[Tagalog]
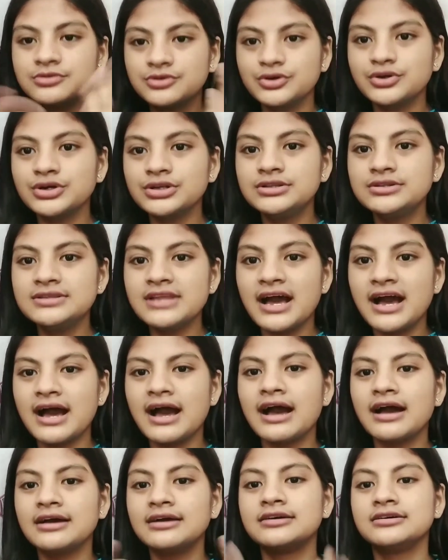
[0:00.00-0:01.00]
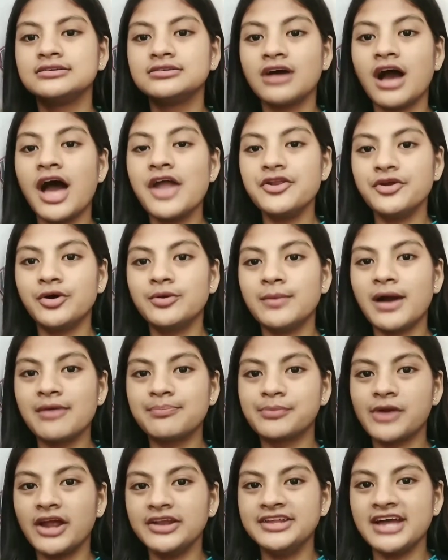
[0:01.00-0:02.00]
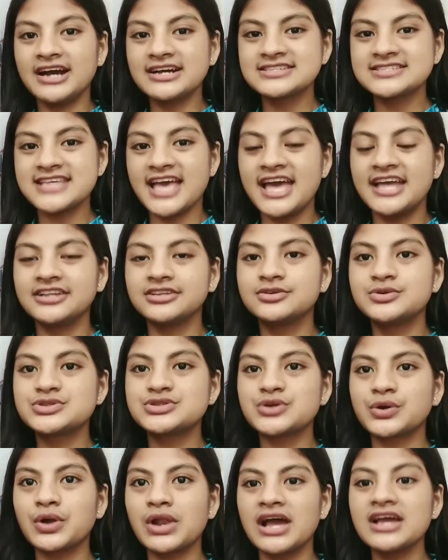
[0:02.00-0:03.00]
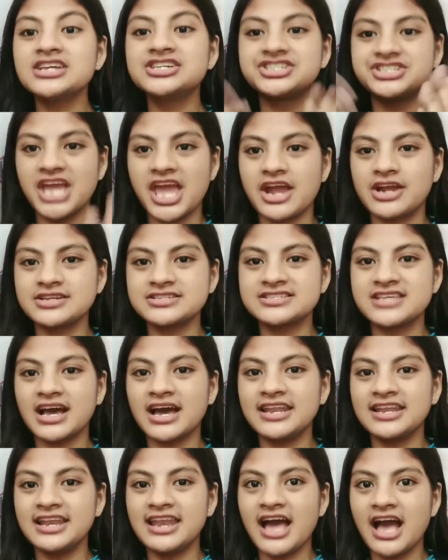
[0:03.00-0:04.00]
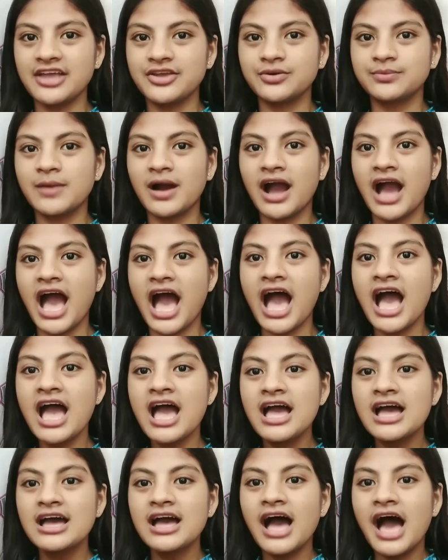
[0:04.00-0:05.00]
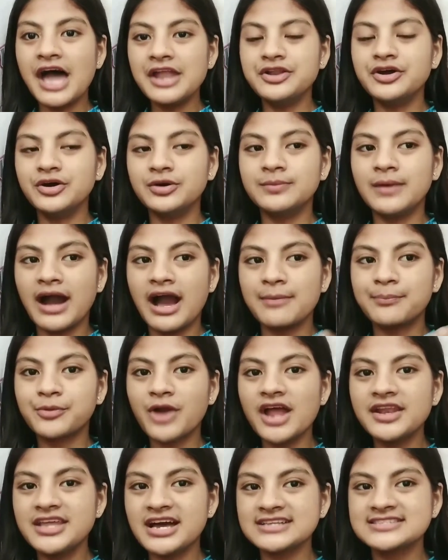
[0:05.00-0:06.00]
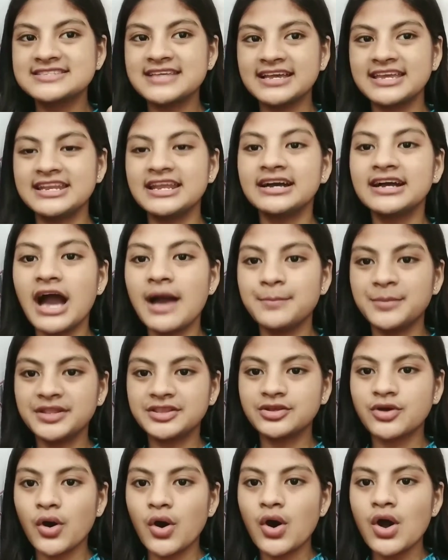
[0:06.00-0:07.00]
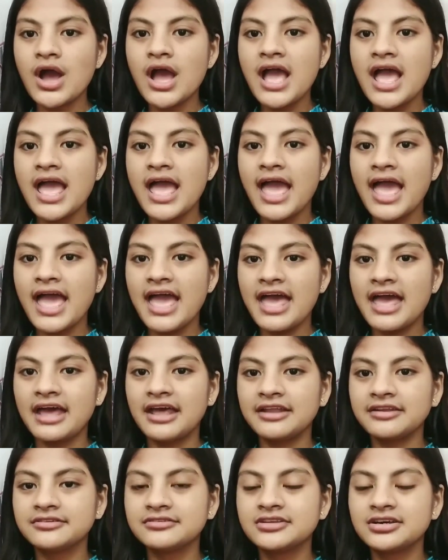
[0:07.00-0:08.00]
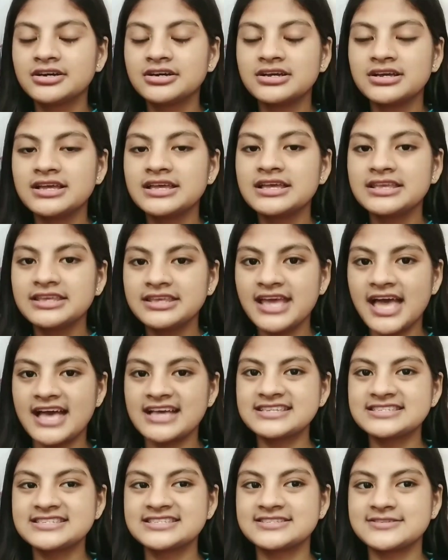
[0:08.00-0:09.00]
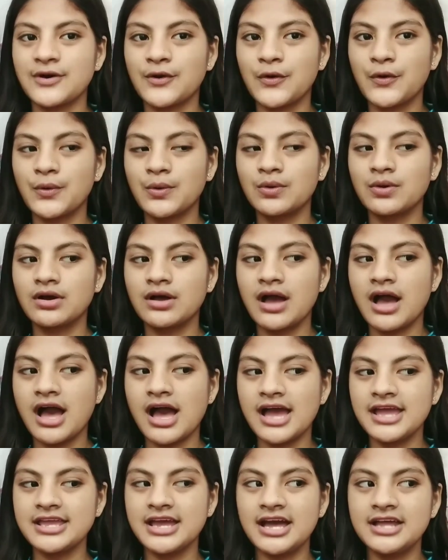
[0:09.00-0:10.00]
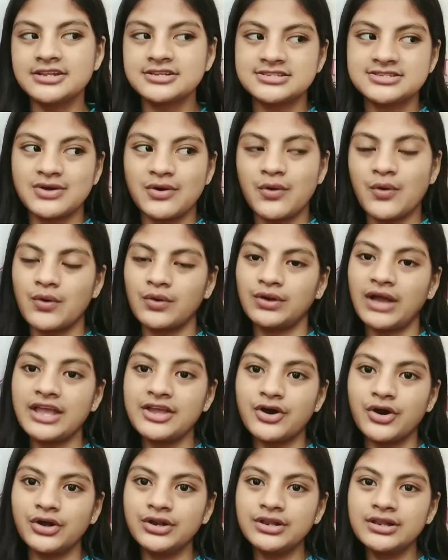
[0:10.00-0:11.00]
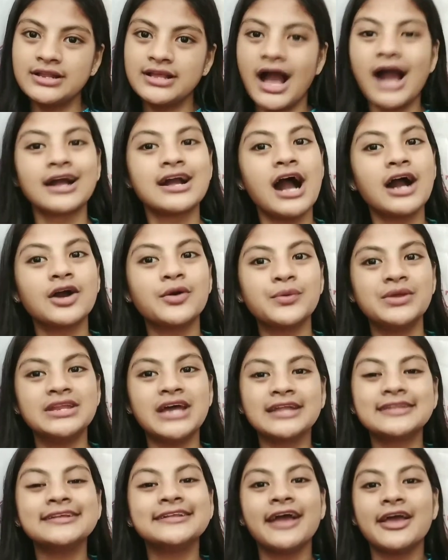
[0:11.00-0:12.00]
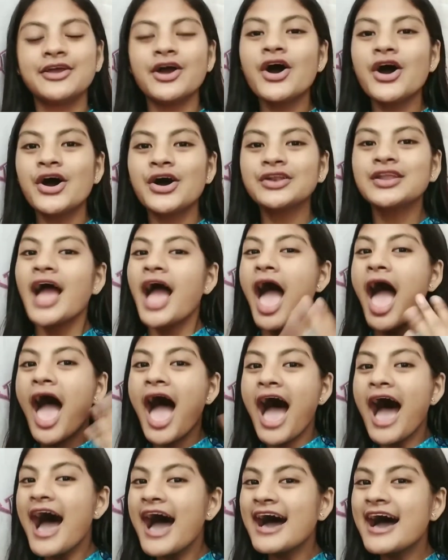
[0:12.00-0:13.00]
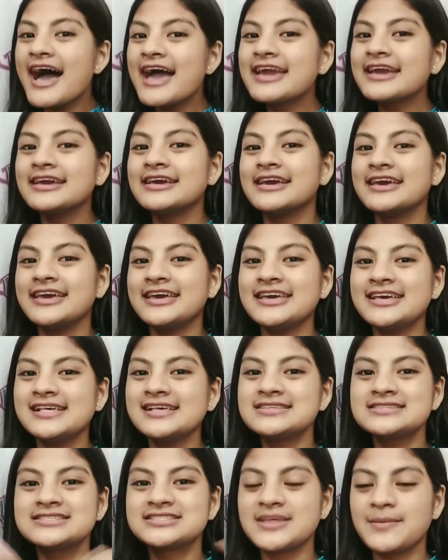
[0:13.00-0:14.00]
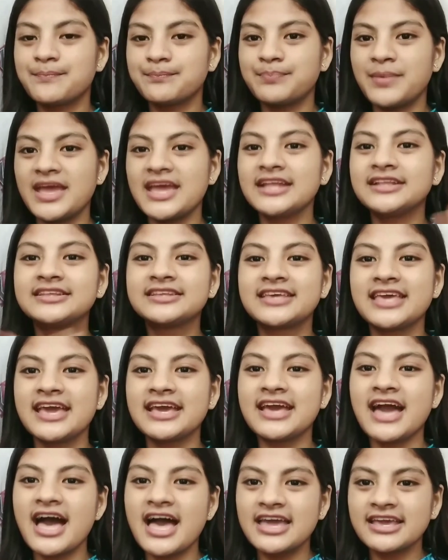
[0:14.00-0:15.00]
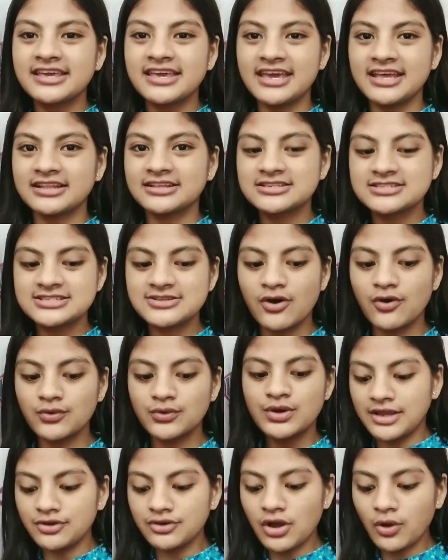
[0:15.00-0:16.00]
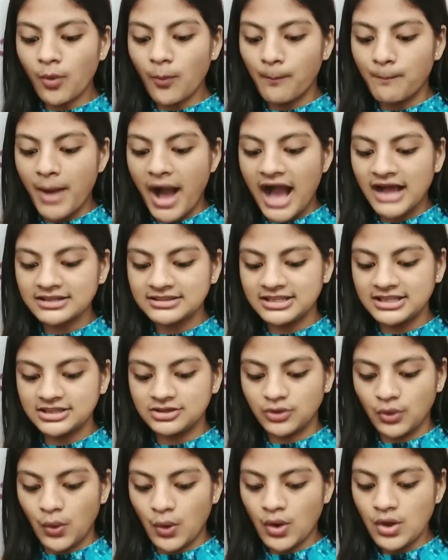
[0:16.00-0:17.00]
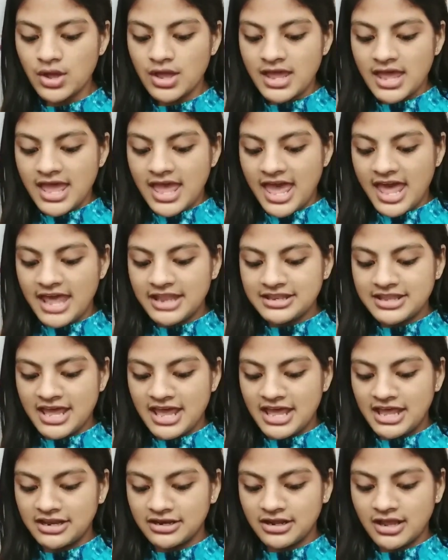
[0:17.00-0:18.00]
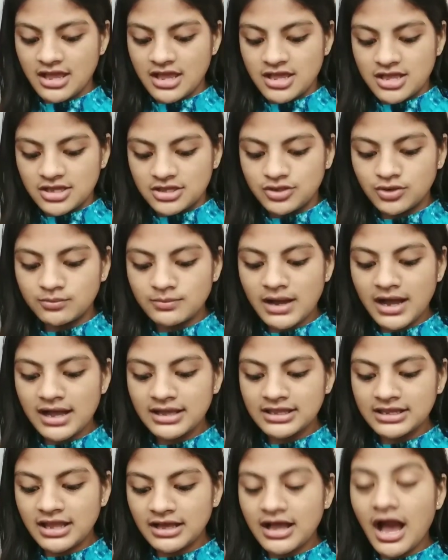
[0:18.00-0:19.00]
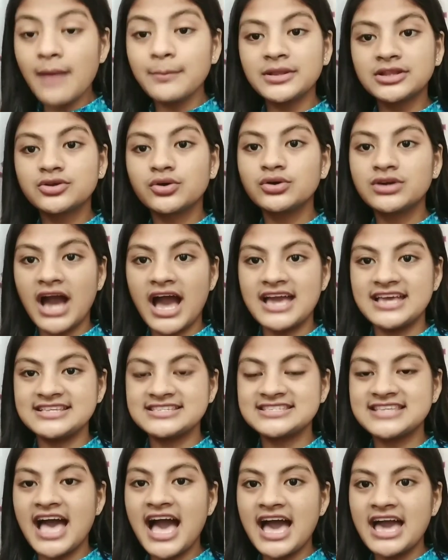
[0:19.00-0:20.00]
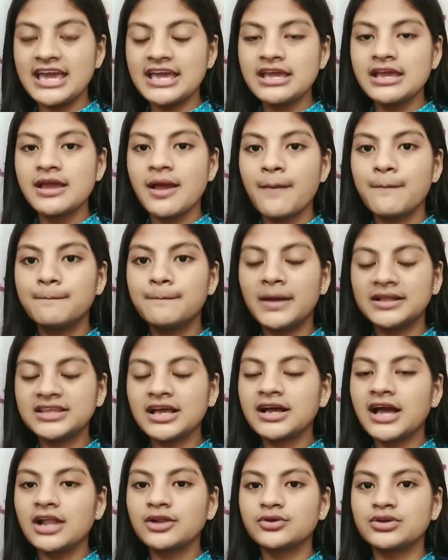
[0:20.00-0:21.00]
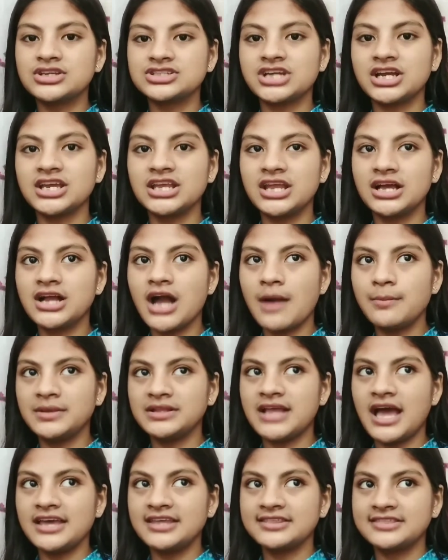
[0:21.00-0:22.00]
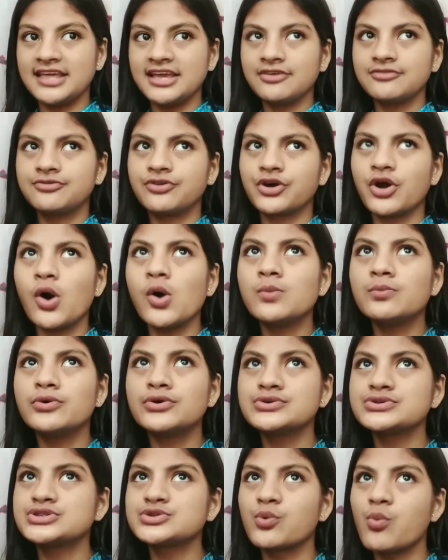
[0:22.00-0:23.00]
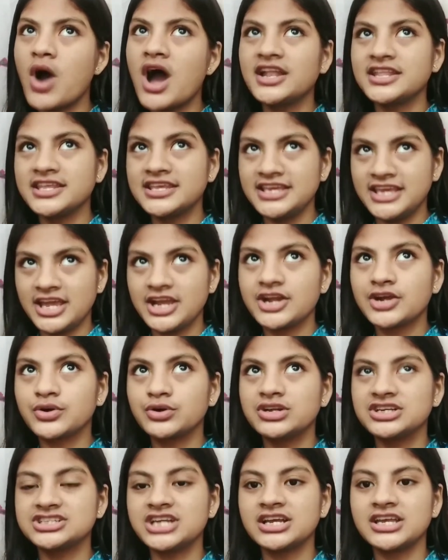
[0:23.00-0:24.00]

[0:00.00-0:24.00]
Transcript: good na ano, mga products and gusto ko lang i-share sa kanila yung mga ano, mga products na ginagamit ko. And yes, so ayan, so ngayon, ang gagawin natin ngayon ay is tipid kikay kit. So, ano akong bag dito And then, yung mga ginagamit ko guys ay matagal ko na siyang ginagamit. I think for almost one year ko na